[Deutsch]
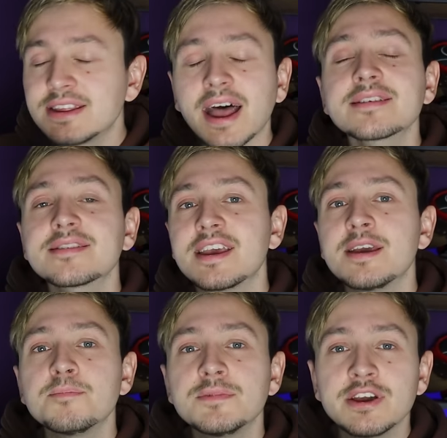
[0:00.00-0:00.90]
dass
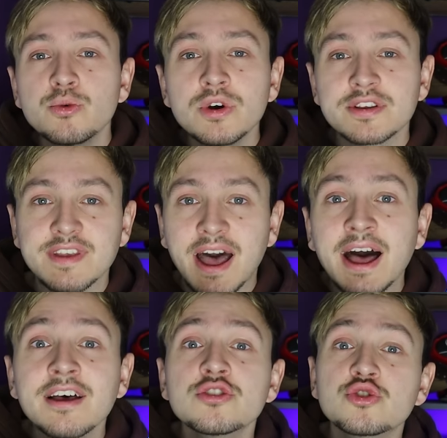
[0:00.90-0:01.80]
eben die
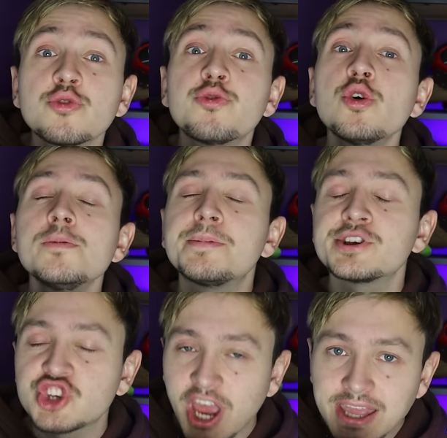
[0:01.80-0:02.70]
USA sowohl
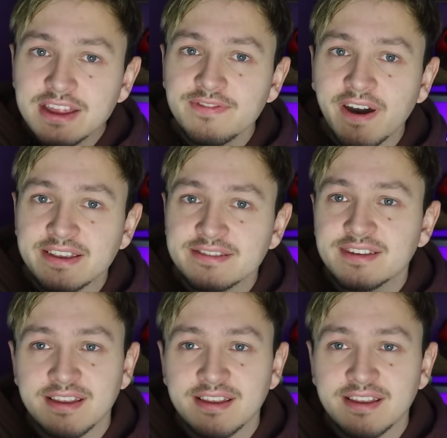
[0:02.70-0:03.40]
Bescheid weiß,